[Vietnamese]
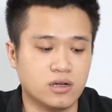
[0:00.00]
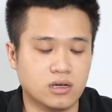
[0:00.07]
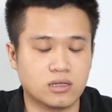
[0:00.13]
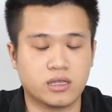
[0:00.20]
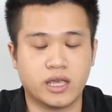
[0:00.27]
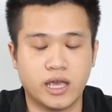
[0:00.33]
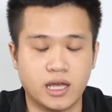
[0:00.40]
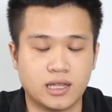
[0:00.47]

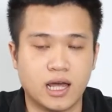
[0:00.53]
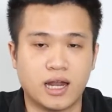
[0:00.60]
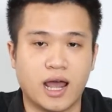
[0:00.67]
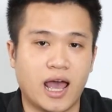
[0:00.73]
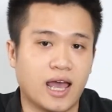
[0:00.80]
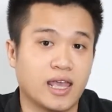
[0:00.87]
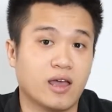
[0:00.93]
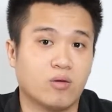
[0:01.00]
được chia thành
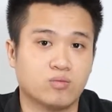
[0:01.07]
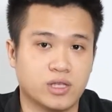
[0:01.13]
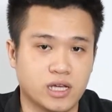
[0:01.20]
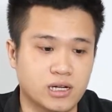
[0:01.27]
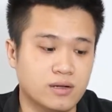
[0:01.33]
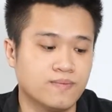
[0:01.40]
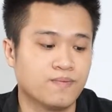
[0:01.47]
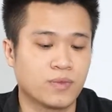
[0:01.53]
hai dòng
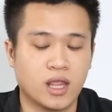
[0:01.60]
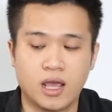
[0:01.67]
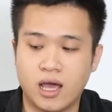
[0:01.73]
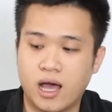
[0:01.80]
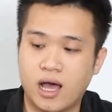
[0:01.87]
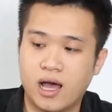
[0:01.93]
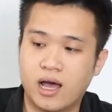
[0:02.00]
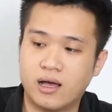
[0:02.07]
chính
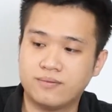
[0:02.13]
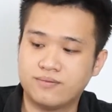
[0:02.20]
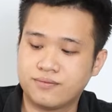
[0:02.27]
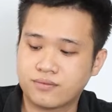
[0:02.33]
à,